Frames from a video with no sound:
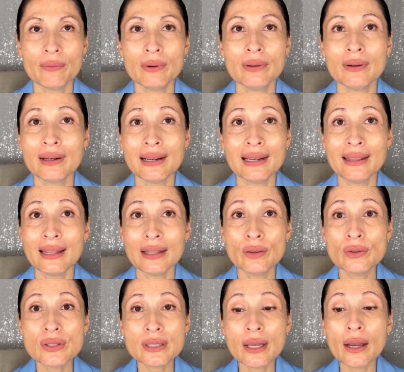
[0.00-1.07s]
Bueno, en realidad
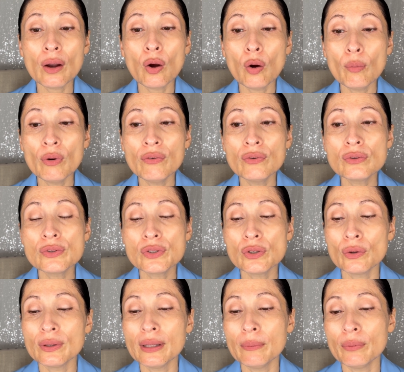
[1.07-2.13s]
no sé cómo
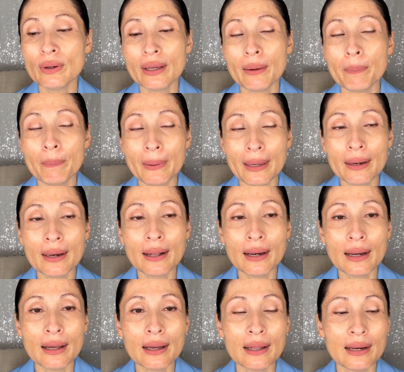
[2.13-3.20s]
funciona porque apenas
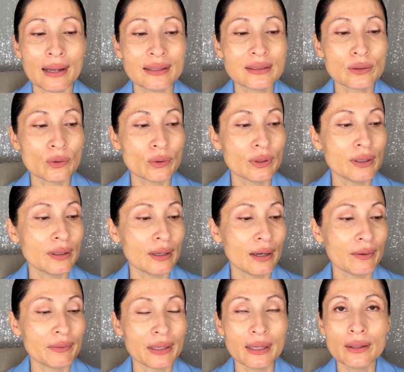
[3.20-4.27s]
la, la estoy
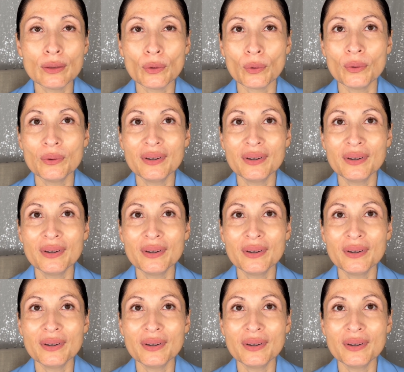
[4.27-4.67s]
abriendo